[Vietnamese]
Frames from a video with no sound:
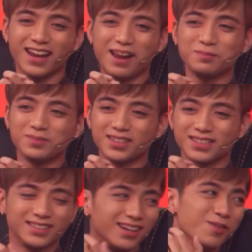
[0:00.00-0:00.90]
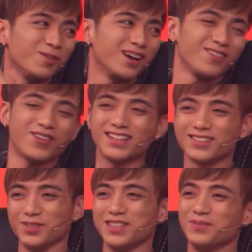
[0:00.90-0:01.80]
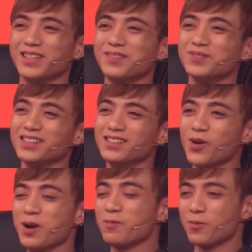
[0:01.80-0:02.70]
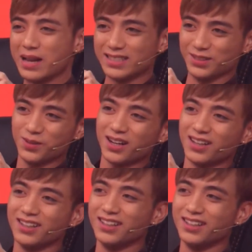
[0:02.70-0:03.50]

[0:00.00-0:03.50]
em thực sự cũng phải là fan của chị Mỹ Tâm từ hồi em còn bé xíu à